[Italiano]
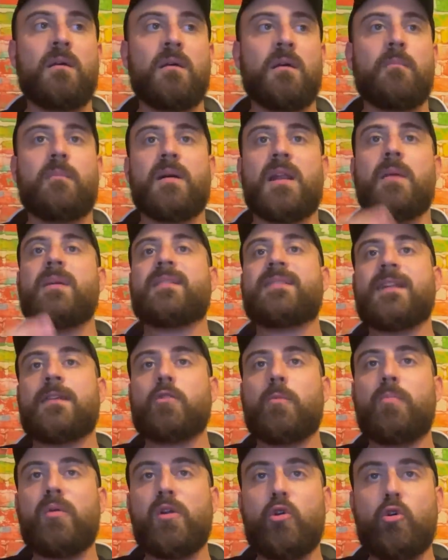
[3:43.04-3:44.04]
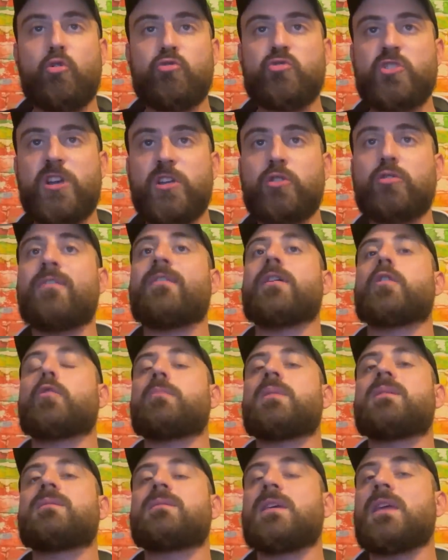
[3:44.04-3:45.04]
parametrando poi il concetto ai vari
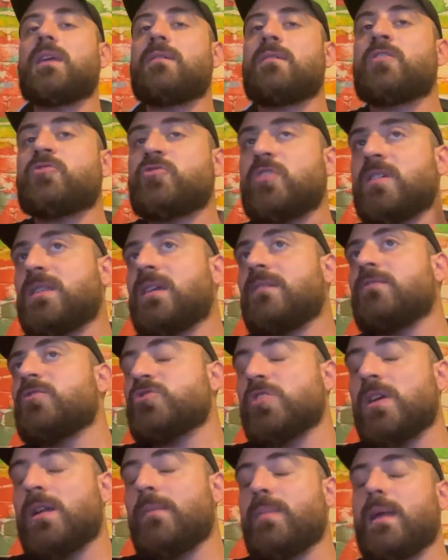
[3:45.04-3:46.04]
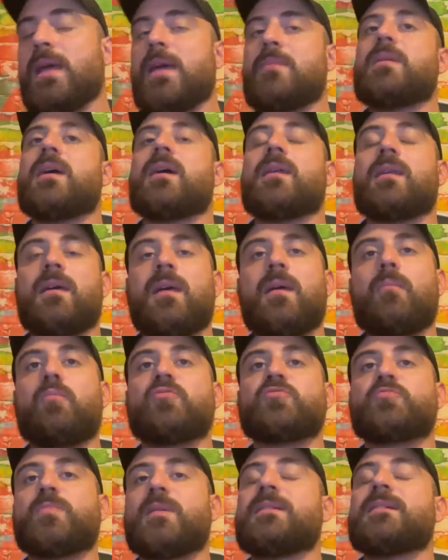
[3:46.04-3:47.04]
obiettivi, c'è chi deve vincere la Premier e può
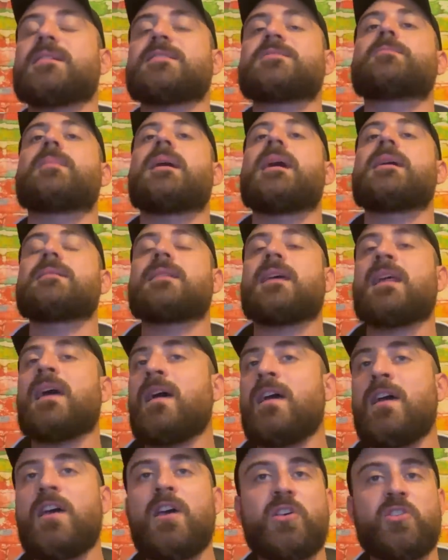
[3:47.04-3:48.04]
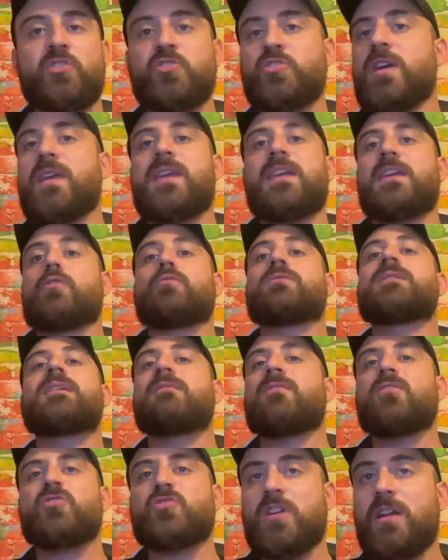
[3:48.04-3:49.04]
spendere e espandere, c'è chi non deve
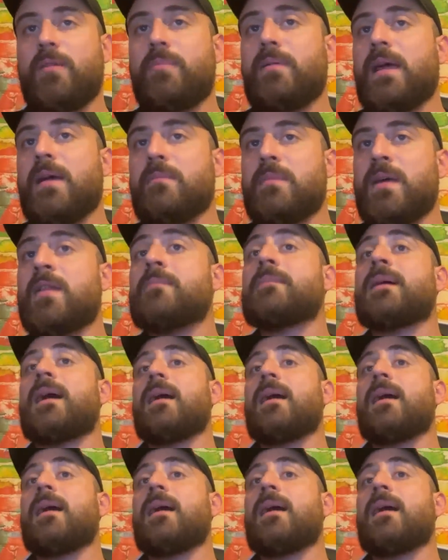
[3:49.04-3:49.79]
vincere la Premier ma